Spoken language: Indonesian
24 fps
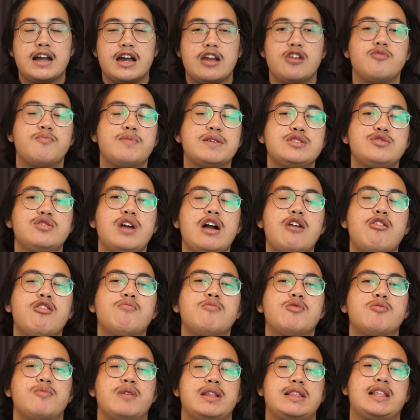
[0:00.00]
Nggak lupa juga gue
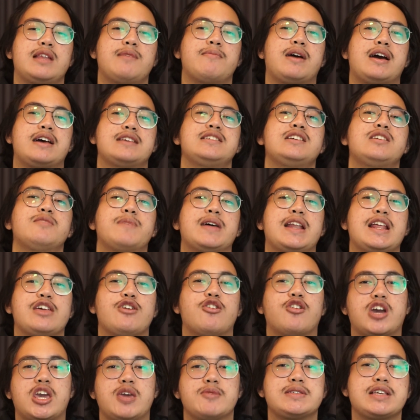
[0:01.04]
mau berterima kasih kepada
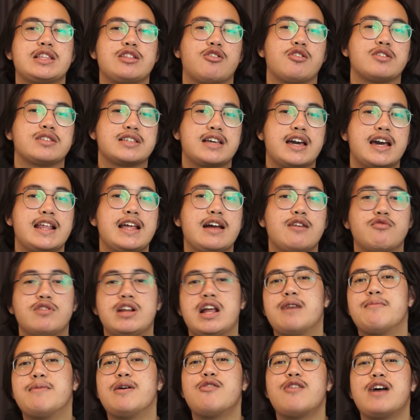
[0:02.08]
Yogi atau Oscar yang
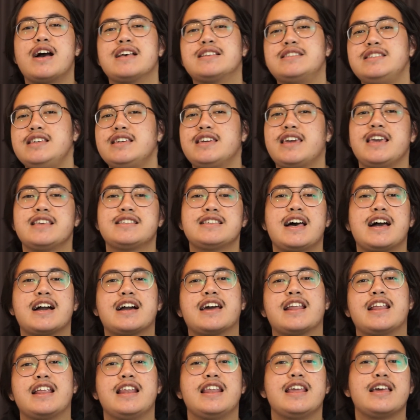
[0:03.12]
udah mau ngasih case
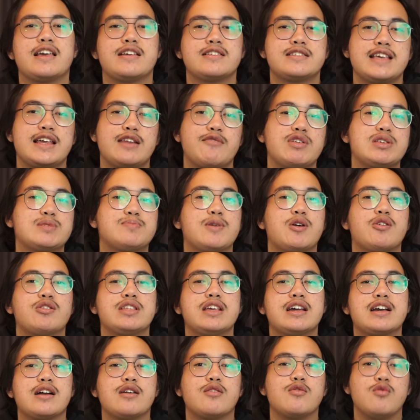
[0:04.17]
akrilik sandwich
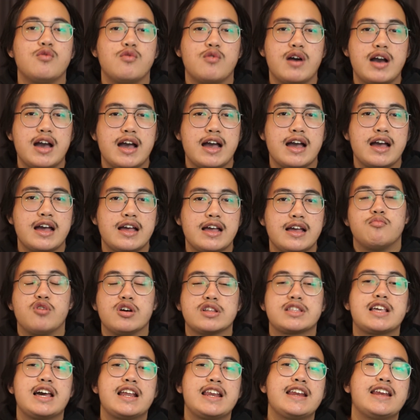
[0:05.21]
mountnya ke gue.
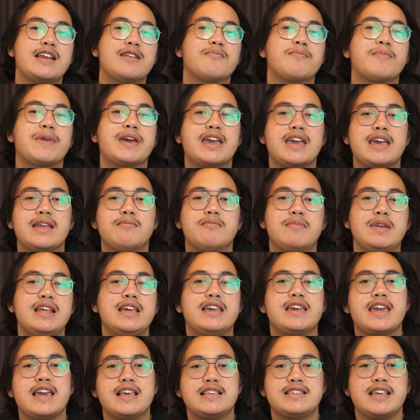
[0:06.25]
Buat kalian yang pengen
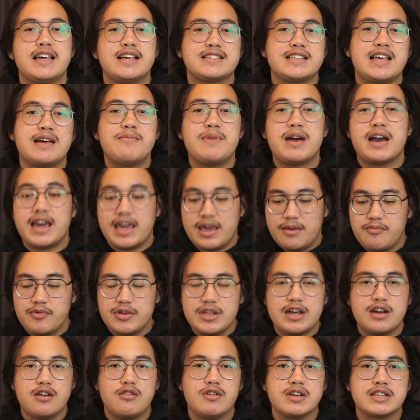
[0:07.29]
beli case yang sama kayak
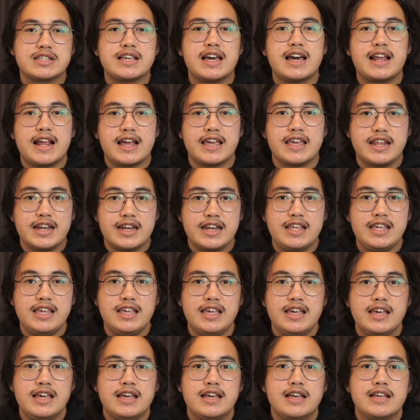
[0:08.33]
punya gue sekarang
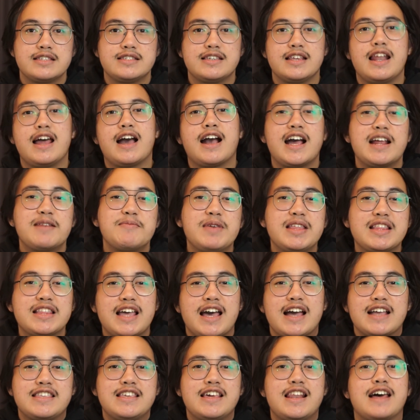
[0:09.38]
ini, silahkan
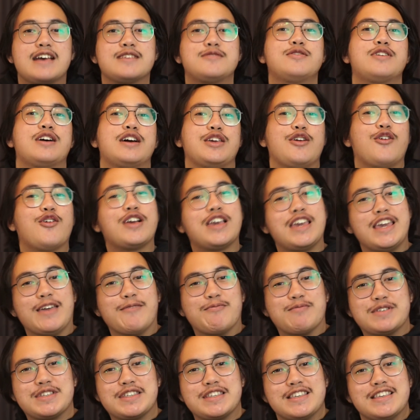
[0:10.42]
minta aja langsung ke
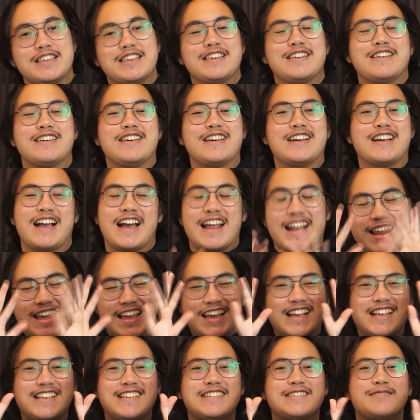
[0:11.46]
Yokips. Nggak
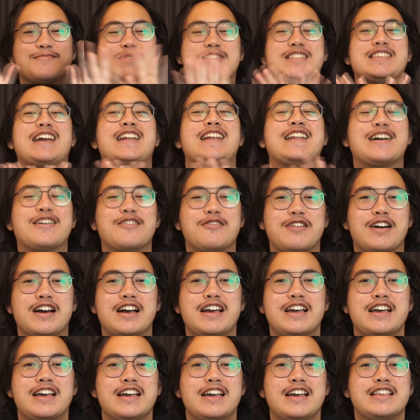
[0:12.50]
ding, bercanda gue.
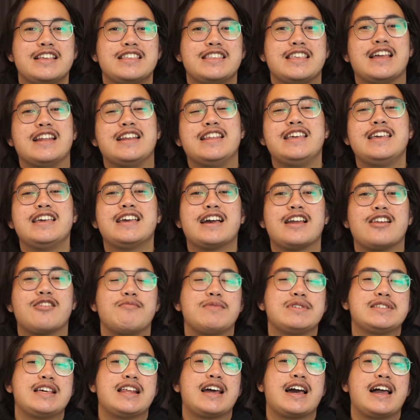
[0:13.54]
Jadi kalau
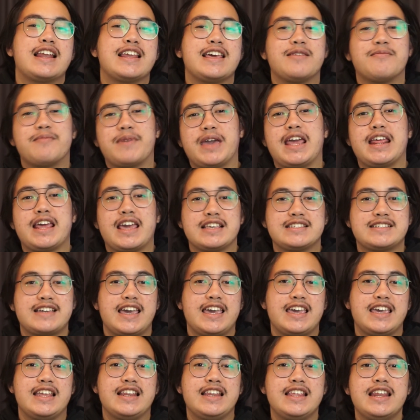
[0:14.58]
misalnya kalian pengen case
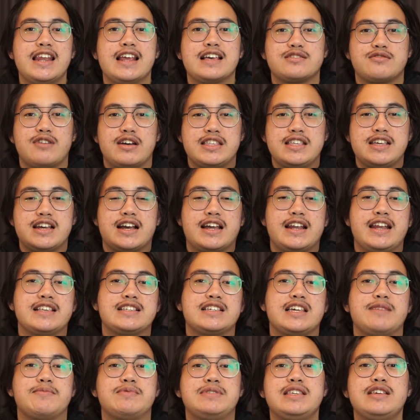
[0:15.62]
kayak gini, langsung aja ke
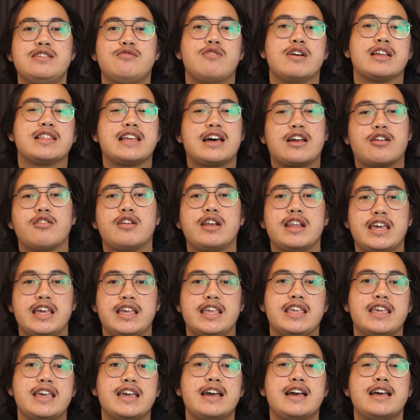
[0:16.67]
deskripsi gue taruh
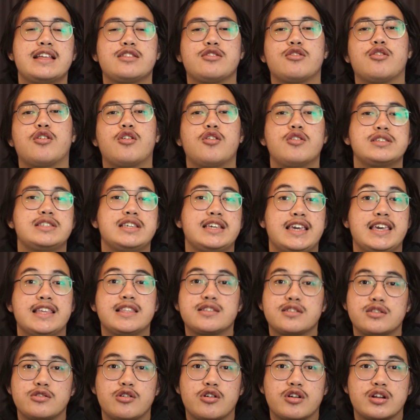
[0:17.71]
linknya toko
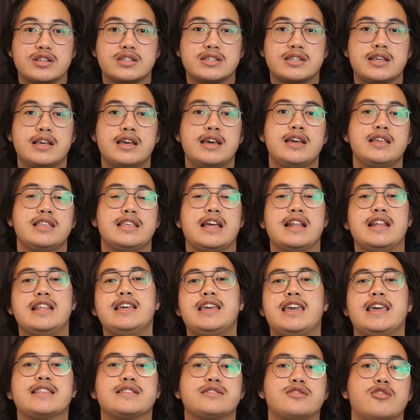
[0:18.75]
Sikit Stores.
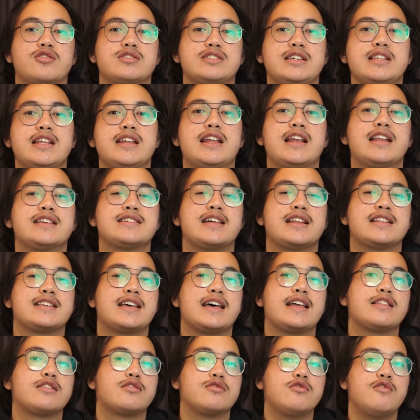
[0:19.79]
Jadi kit Stores ini adalah salah
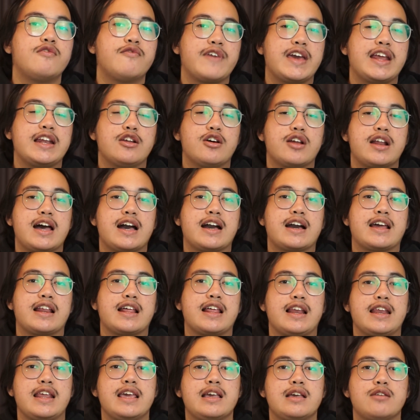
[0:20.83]
satu vendor
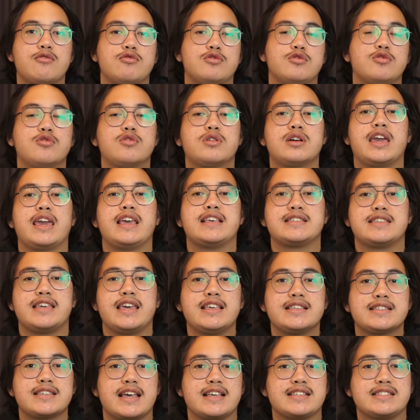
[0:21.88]
akrilik untuk
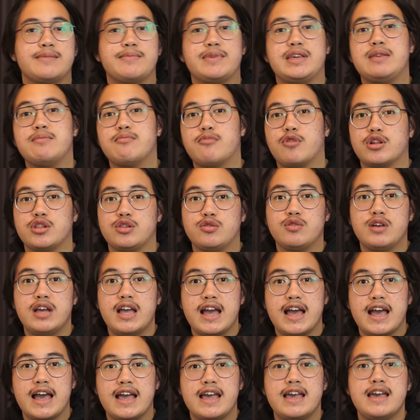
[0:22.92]
case-case custom keyboard
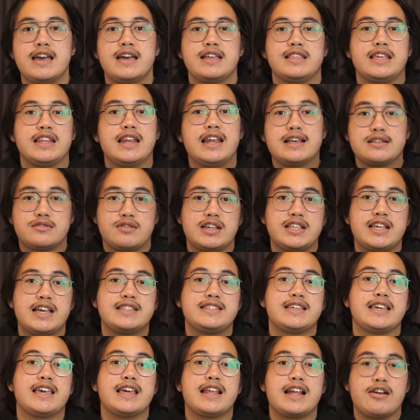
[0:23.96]
juga. Jadi langsung aja
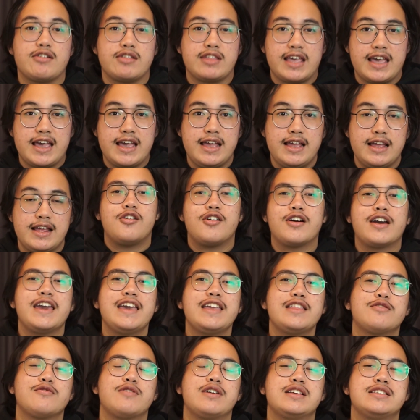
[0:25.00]
check it out ya.
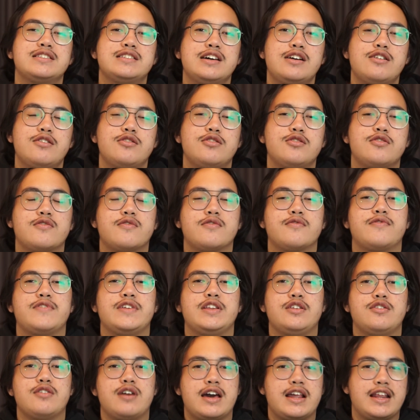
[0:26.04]
Oke itu aja untuk
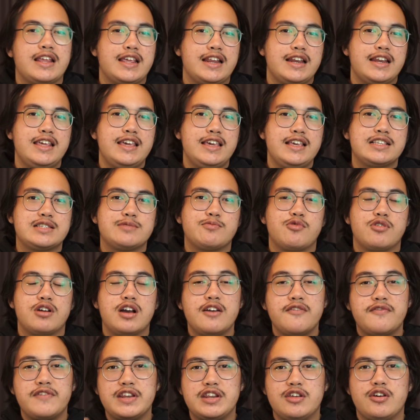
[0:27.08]
video hari ini.
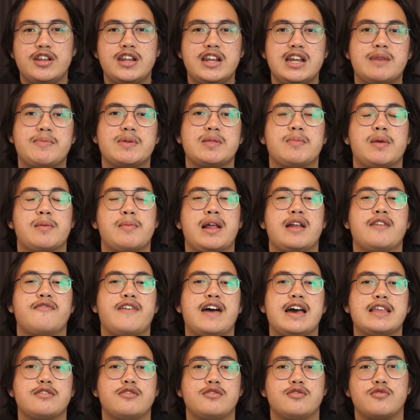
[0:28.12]
Semoga video ini dapat
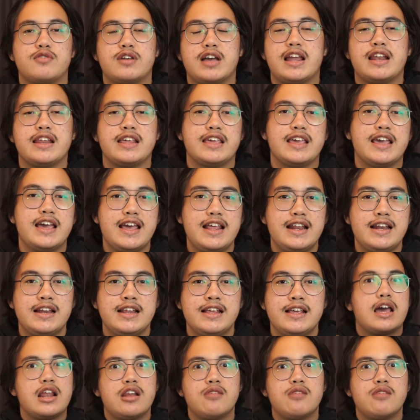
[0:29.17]
bermanfaat untuk kalian.